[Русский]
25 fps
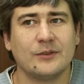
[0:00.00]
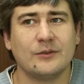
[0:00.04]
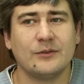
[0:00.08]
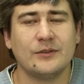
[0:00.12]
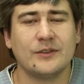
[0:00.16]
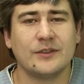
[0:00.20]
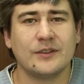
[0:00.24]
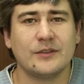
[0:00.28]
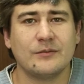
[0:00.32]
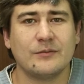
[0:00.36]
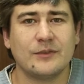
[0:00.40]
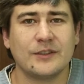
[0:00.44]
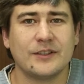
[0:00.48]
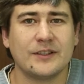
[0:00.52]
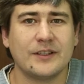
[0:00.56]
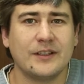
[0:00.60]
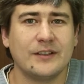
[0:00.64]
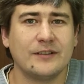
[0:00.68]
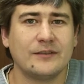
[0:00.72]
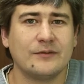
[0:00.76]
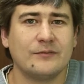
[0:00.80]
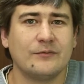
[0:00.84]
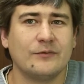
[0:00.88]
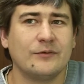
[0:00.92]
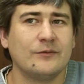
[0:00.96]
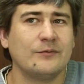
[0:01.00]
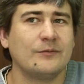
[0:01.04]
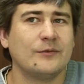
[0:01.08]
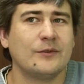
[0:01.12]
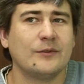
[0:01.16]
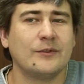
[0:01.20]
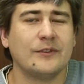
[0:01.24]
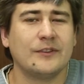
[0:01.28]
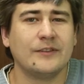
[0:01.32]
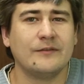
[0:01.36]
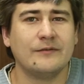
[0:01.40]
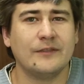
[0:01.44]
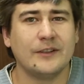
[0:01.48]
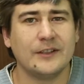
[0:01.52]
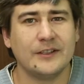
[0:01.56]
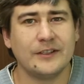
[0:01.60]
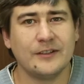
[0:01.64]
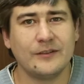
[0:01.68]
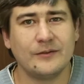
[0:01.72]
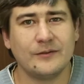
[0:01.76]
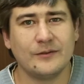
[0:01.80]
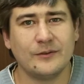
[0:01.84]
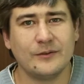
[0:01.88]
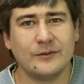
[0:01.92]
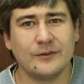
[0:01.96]
Кто-то замерзает, много
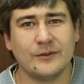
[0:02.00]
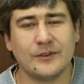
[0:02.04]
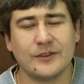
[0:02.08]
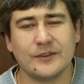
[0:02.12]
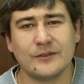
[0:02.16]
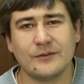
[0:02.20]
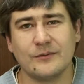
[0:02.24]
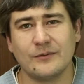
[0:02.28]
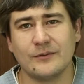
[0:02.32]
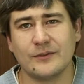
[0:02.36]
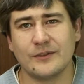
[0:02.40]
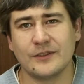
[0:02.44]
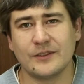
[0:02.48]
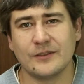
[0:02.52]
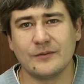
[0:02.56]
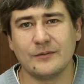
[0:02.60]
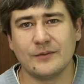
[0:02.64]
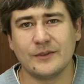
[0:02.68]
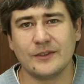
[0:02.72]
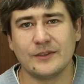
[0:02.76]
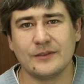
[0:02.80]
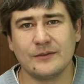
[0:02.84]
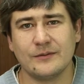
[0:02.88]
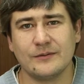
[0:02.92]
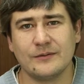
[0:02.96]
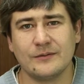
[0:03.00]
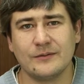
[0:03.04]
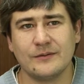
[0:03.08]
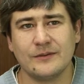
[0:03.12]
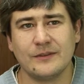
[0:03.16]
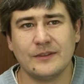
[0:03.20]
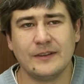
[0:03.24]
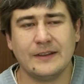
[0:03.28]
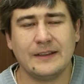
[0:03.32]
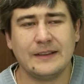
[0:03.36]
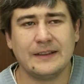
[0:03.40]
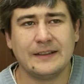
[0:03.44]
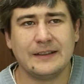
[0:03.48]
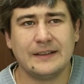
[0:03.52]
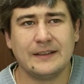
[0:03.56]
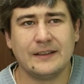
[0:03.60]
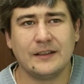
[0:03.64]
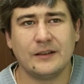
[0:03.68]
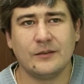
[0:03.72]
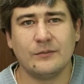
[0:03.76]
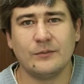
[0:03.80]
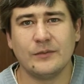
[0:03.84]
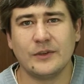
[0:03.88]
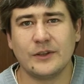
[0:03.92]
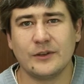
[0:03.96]
инвалидов ходит, я сколько заметил.
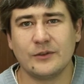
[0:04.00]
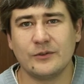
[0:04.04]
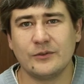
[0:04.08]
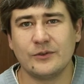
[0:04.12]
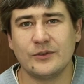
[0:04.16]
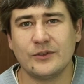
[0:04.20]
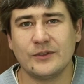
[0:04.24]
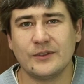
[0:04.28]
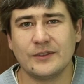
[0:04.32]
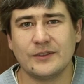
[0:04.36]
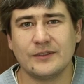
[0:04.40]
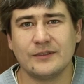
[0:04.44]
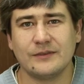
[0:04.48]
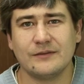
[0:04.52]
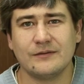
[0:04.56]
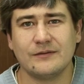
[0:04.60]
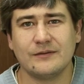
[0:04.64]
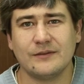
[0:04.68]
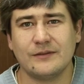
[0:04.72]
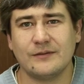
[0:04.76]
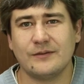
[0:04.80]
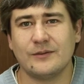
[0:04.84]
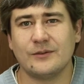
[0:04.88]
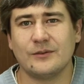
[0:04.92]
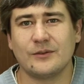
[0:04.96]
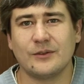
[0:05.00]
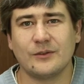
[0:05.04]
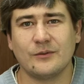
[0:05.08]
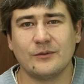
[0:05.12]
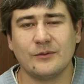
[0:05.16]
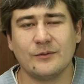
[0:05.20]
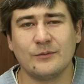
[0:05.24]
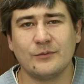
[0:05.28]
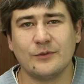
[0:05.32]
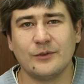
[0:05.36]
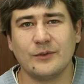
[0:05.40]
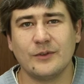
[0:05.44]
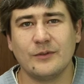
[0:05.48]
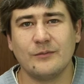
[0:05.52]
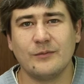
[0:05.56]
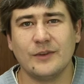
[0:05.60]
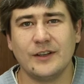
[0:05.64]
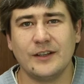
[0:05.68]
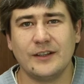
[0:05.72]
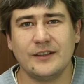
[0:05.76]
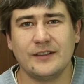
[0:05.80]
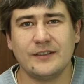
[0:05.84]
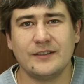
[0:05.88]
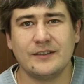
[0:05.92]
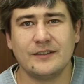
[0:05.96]
Обмороженные и все такое, много
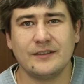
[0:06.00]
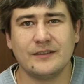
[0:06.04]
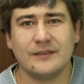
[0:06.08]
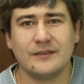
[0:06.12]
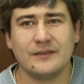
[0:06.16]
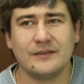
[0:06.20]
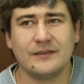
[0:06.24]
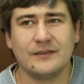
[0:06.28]
болезней.